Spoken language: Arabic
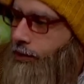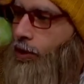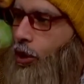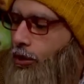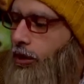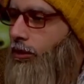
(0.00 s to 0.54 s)

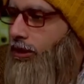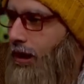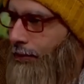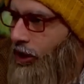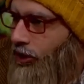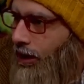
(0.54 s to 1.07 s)
بناخدها نديها
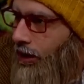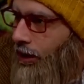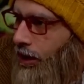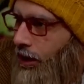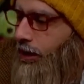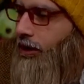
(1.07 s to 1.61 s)
مشتل
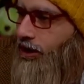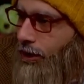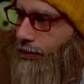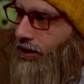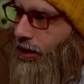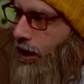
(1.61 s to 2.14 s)

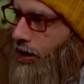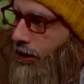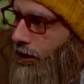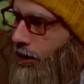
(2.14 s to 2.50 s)
نسمدها